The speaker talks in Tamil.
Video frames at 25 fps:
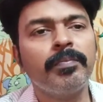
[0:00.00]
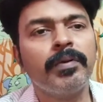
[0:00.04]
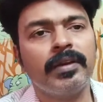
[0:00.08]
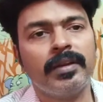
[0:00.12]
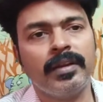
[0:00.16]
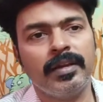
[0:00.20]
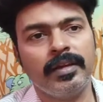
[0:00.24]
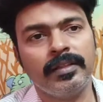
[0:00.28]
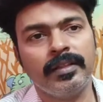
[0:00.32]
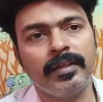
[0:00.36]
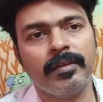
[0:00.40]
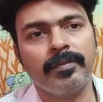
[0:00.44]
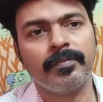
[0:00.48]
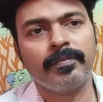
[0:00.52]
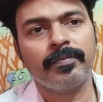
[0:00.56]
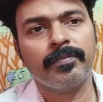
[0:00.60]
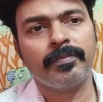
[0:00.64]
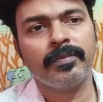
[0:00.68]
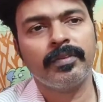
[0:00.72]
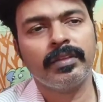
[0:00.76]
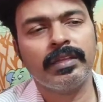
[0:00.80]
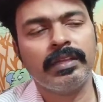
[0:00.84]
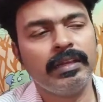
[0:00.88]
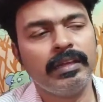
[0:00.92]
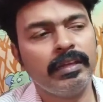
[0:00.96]

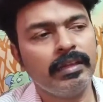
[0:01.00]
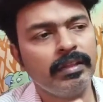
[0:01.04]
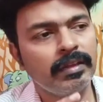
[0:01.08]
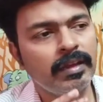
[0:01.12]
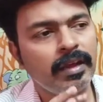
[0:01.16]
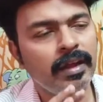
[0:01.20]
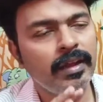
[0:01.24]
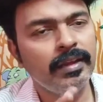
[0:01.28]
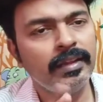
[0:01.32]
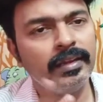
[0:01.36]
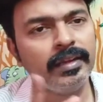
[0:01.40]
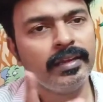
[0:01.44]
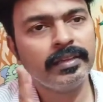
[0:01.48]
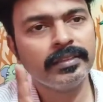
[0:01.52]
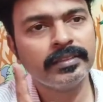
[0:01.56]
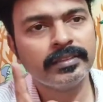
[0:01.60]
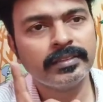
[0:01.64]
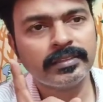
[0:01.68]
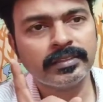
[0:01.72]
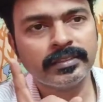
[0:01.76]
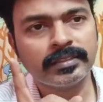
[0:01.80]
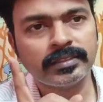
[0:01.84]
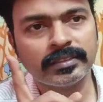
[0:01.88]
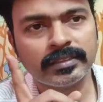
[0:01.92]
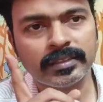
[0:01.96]
பண்ணாதான் காலையில்
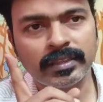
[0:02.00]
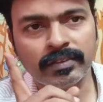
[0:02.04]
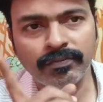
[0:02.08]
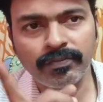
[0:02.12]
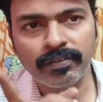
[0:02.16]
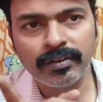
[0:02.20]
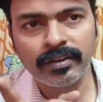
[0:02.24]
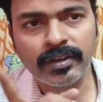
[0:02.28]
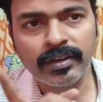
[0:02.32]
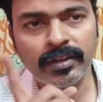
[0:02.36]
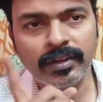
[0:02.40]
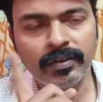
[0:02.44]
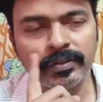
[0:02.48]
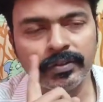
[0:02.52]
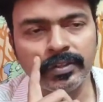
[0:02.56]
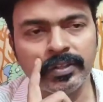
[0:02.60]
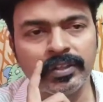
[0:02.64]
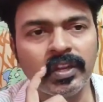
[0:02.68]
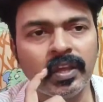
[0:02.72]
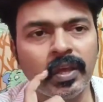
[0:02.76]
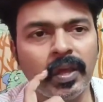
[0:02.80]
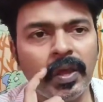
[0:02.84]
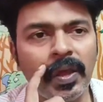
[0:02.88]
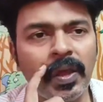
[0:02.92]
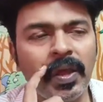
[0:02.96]
டிஃபனே
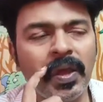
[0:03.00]
வந்துட்டு